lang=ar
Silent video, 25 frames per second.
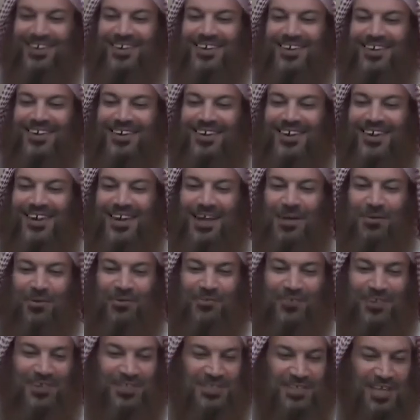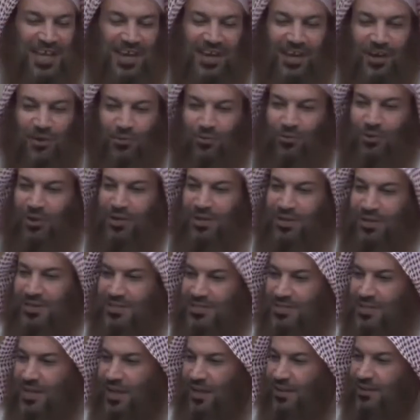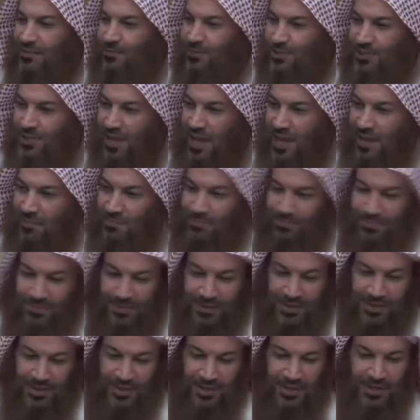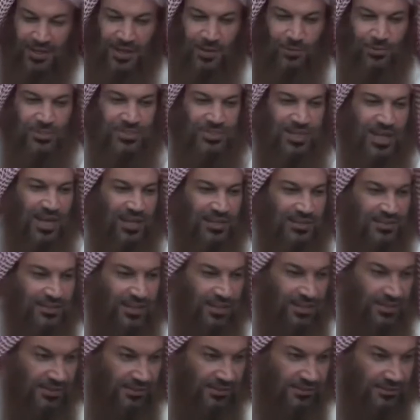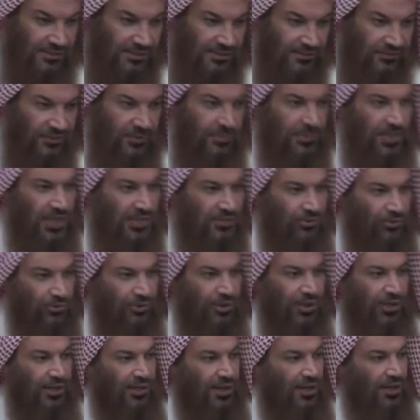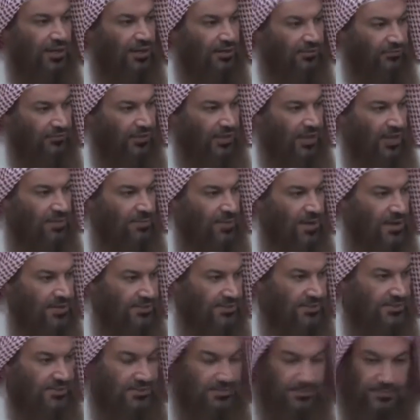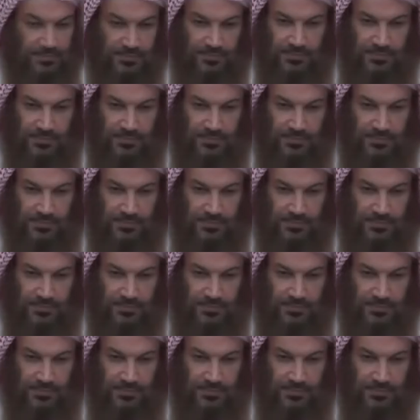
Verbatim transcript: ها الأمر فيه سعة هو هذه مستحب لو استعدت في بداية كل ركعة فلا بأس